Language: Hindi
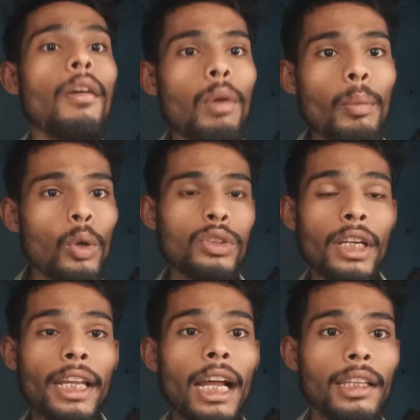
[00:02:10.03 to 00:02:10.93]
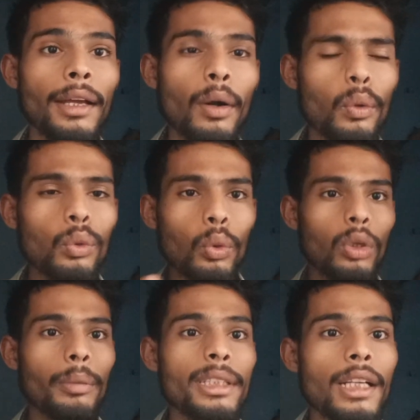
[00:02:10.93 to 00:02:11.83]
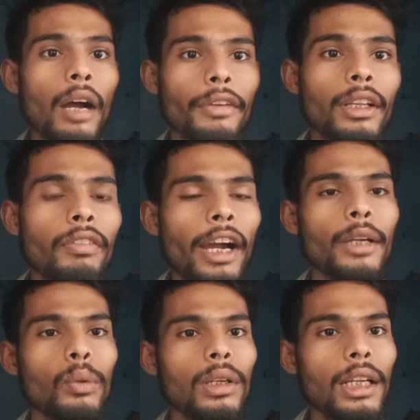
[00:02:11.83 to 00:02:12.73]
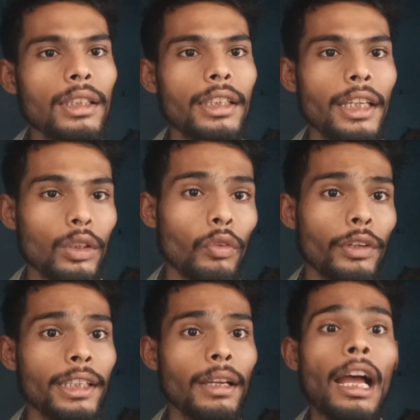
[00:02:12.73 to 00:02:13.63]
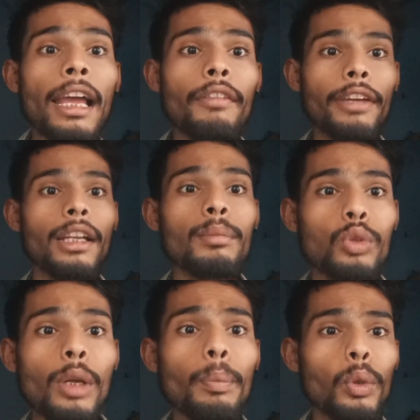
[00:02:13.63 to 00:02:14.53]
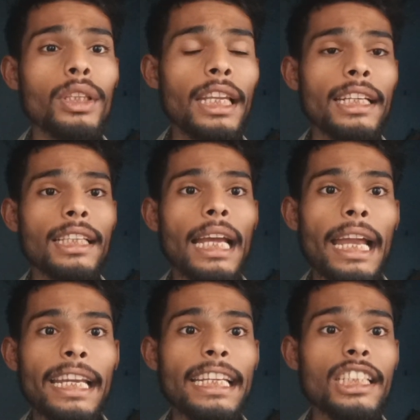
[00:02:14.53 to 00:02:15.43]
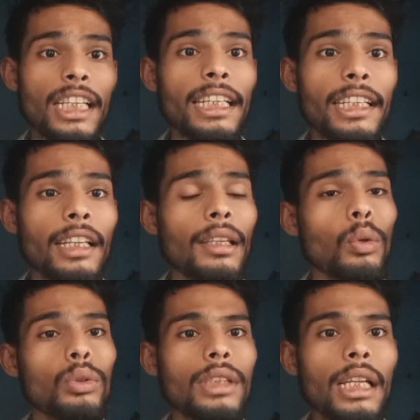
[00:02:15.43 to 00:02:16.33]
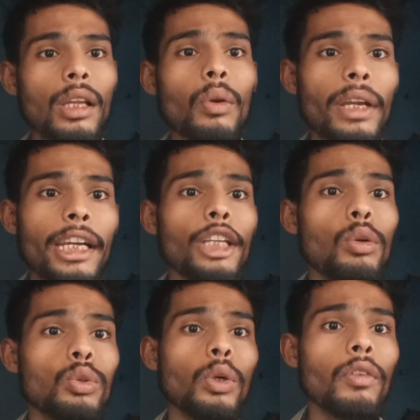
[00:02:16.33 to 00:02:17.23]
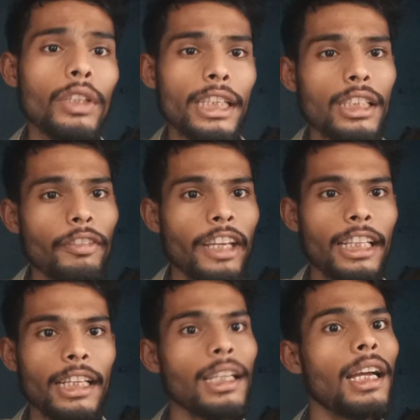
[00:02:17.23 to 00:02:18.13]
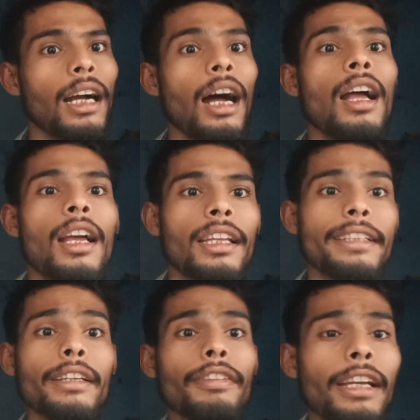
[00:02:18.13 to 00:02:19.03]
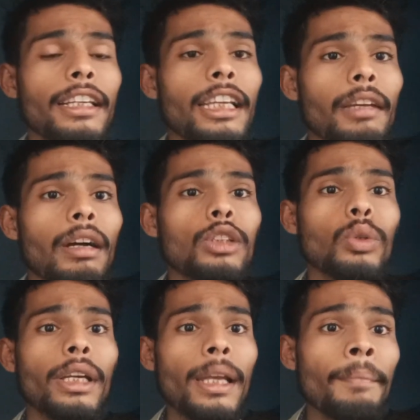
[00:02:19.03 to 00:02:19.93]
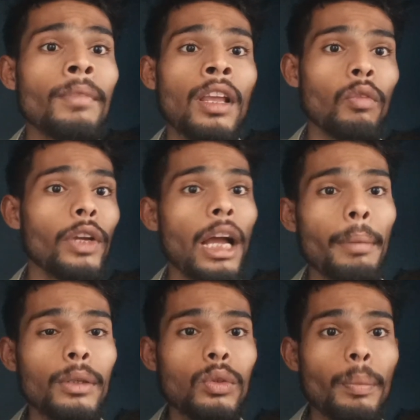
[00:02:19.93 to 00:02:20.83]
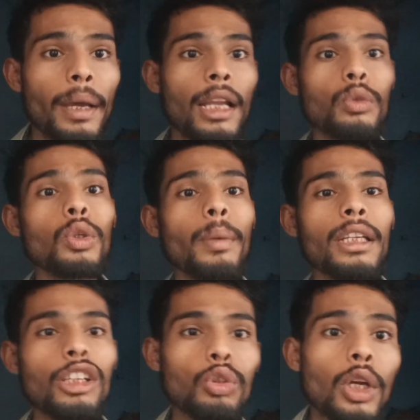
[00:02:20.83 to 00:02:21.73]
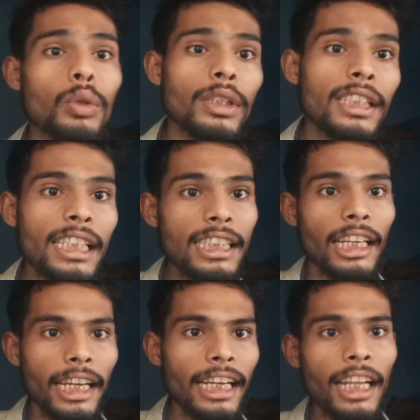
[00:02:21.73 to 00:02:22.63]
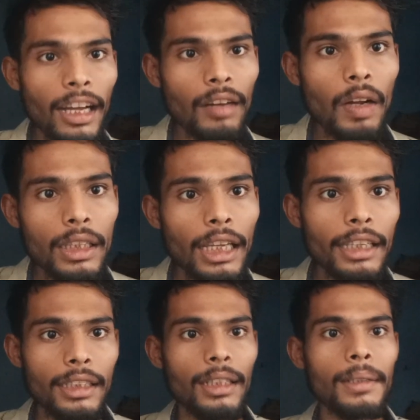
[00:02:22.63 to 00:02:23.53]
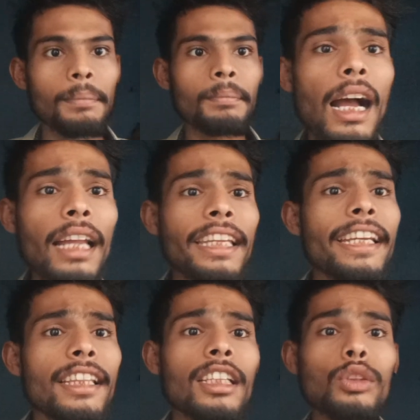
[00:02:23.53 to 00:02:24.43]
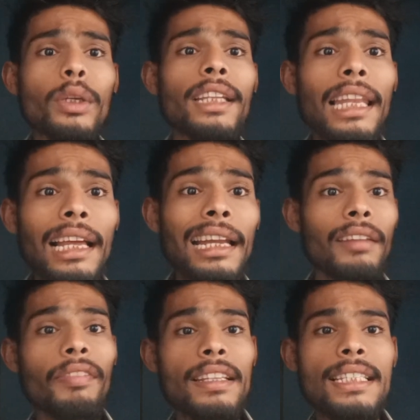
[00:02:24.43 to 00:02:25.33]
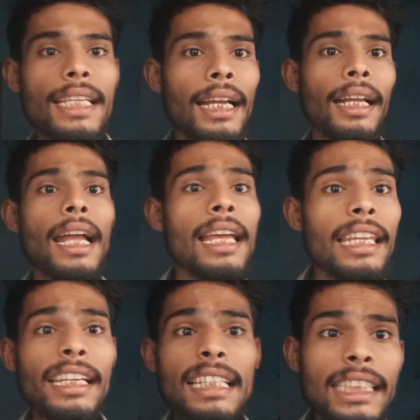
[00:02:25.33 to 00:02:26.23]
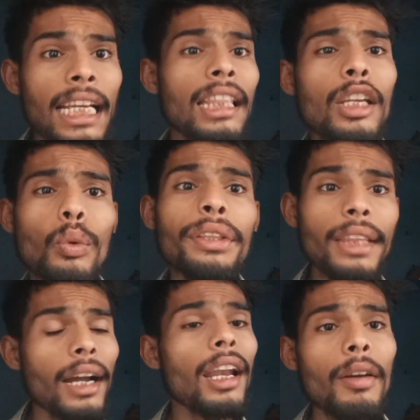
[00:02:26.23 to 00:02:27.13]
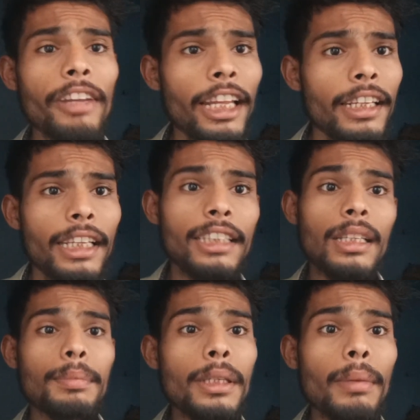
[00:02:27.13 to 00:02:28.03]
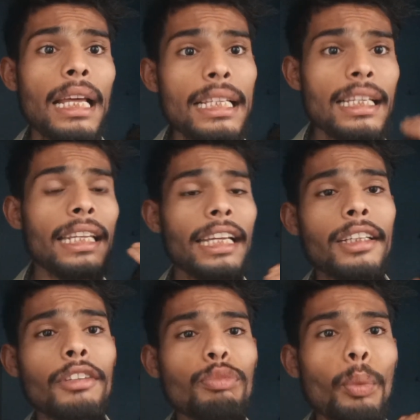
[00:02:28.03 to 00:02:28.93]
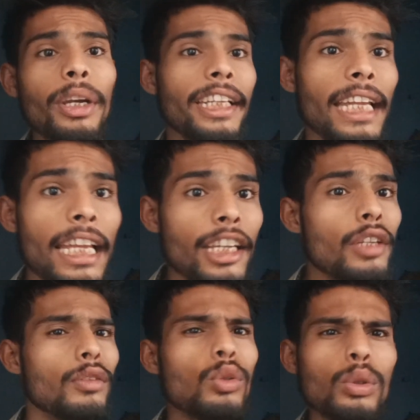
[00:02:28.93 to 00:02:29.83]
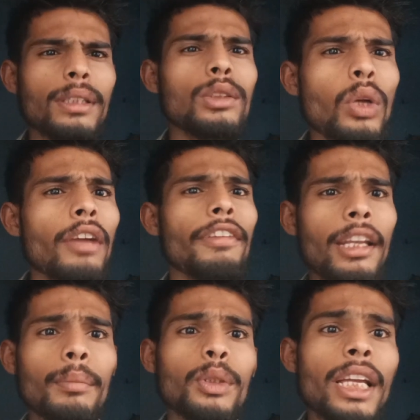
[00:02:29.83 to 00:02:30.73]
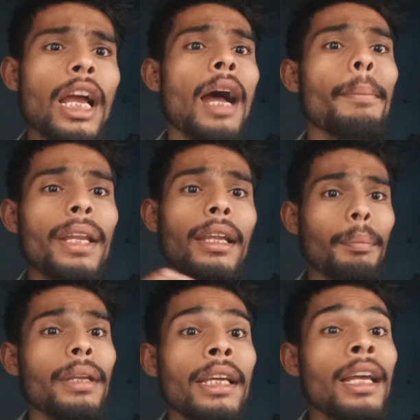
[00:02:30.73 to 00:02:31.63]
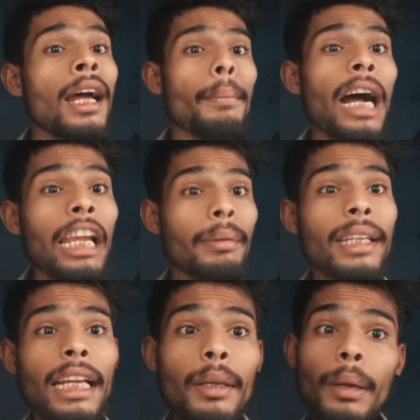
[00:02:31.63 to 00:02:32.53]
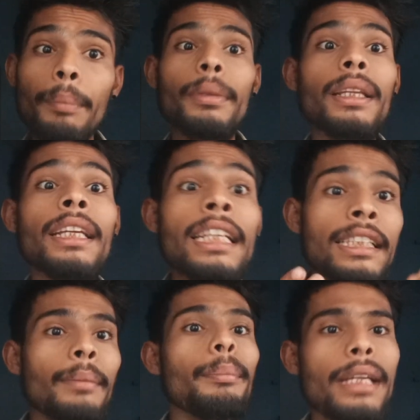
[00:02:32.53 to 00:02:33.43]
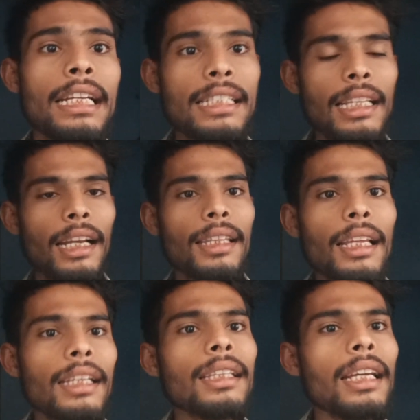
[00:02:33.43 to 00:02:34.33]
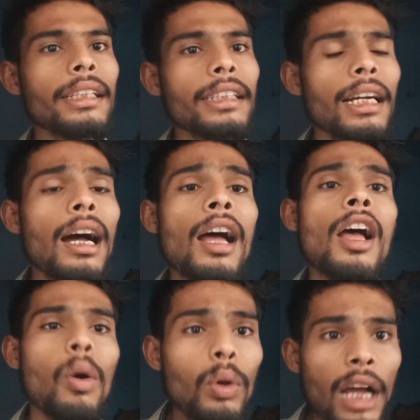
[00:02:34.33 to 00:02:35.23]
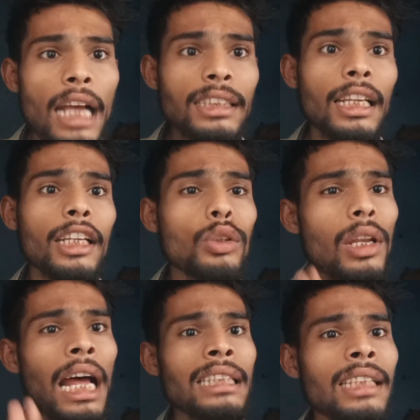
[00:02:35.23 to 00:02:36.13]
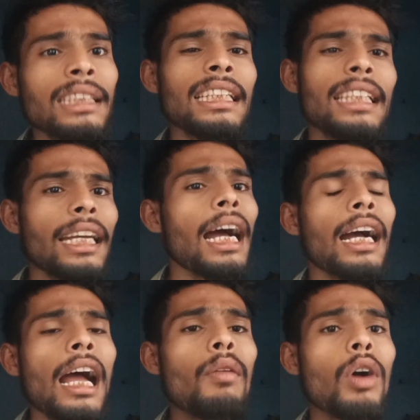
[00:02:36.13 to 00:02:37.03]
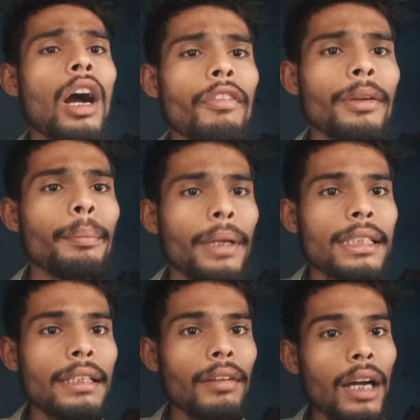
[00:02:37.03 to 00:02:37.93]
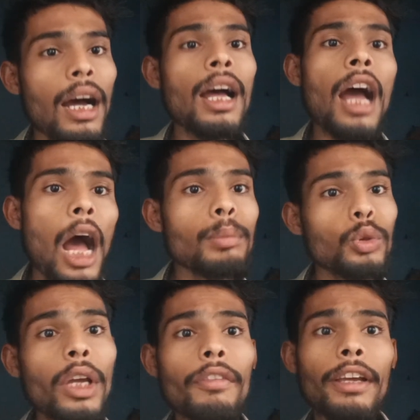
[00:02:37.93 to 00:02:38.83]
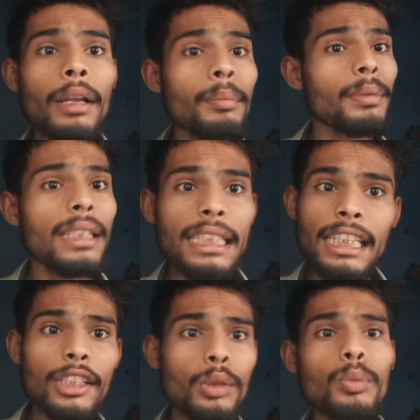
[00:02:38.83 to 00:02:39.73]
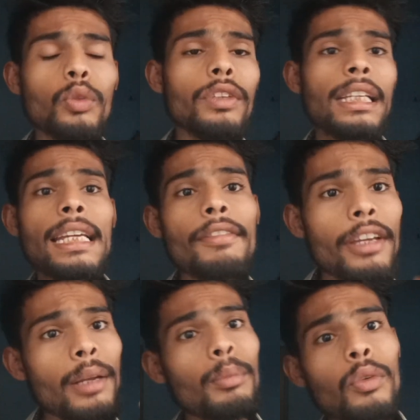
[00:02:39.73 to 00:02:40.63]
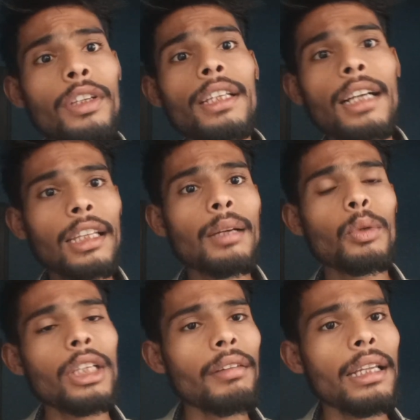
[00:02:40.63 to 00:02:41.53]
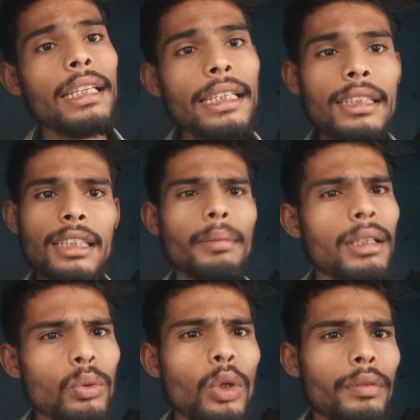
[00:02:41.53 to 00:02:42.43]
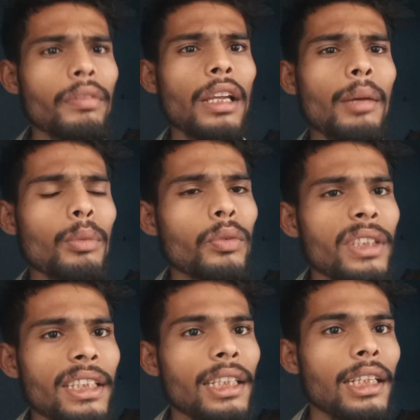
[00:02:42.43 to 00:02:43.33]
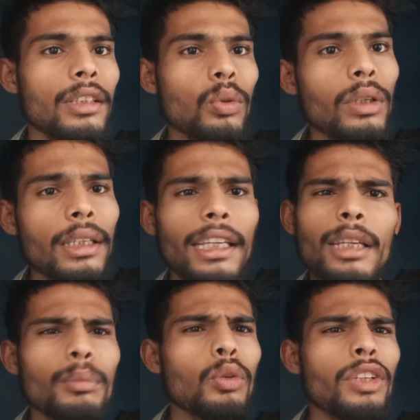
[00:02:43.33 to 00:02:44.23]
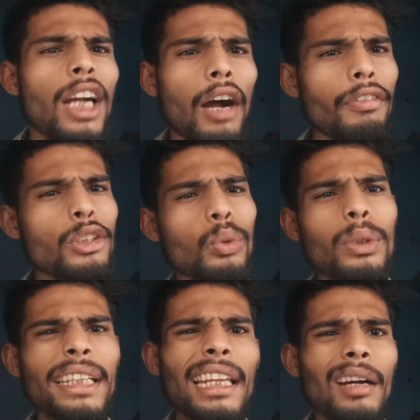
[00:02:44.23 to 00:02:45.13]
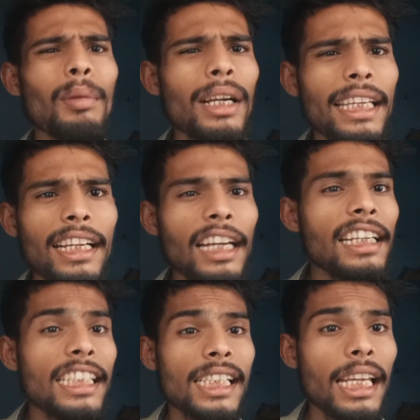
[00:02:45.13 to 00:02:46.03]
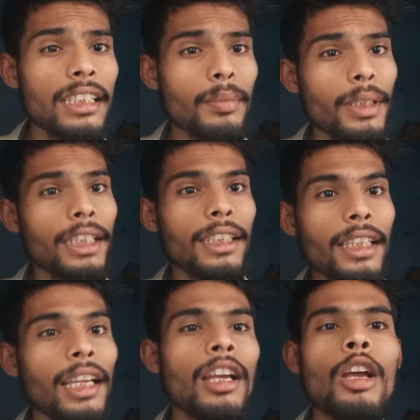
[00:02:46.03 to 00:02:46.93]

वो मोस्टर आता है और उन दोनों के बीच काफी ज्यादा फाइट होने लगती है तो फिर क्या है वेनम जो है पूरी तरीके से एडी के शरीर के अंदर घुस जाता है और एडी को जो है वो नीचे फेंक देता है नीचे फेंकने के बाद जो है वो यहाँ पे उसको पैराशूट बन के जो है उसे नीचे लैंडिंग करवाता है कहानी के अंदर जो है नल का रेफरेंस दिया गया है लेकिन इसके अंदर कोई तगड़ा विलन नहीं सबसे बड़ा इसका नेगेटिव पॉइंट ये है कि जो है वैनम जो है यहाँ पर है अपने भाई बहन यानी अपने ही सिम्बियंट से लड़ता रहता है और खास करके जो लास्ट का सीन दिखा गया है वो काफी इम्प्रेसिव रहा अब जो है वैनम ये जो मूवी है वैनम मूवी खत्म होने वाली है इसके बाद कोई भी वैनम मूवी नहीं रिलीज होगी लेकिन मूवी काफी छोटी है लगभग एक घंटे चालीस मिनट की